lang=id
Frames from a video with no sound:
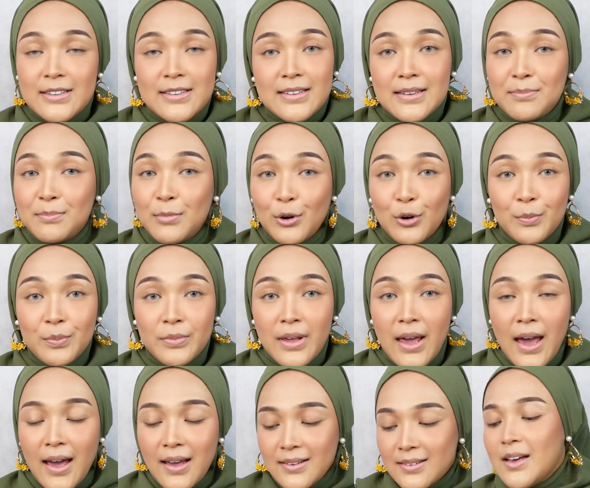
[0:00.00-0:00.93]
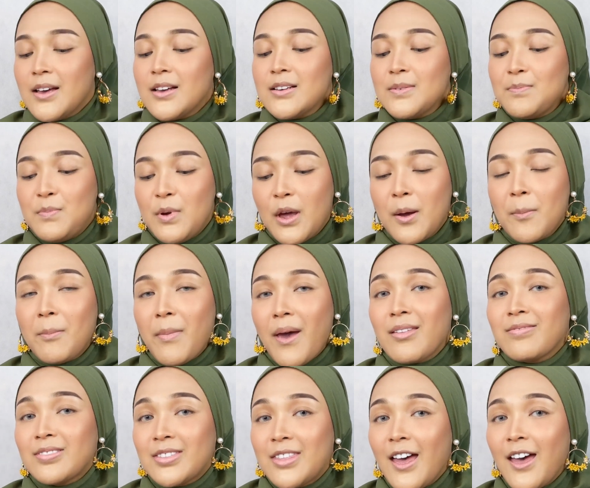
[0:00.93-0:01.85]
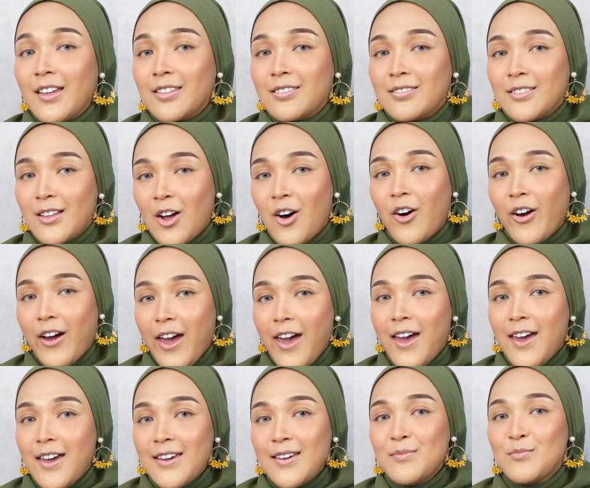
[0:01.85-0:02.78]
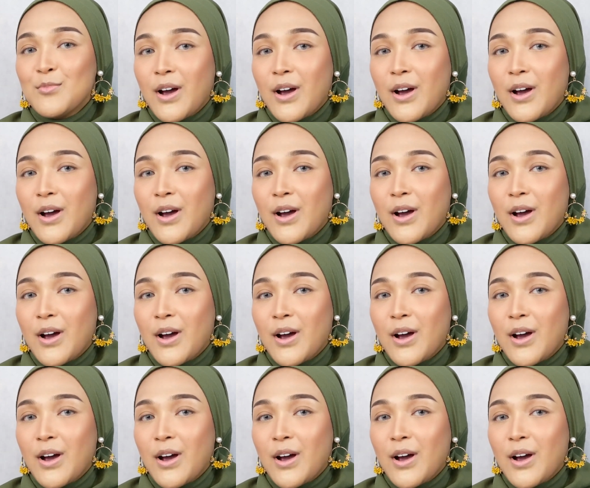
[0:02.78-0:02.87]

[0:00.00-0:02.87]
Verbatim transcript: sebelumnya pigmented oke okay?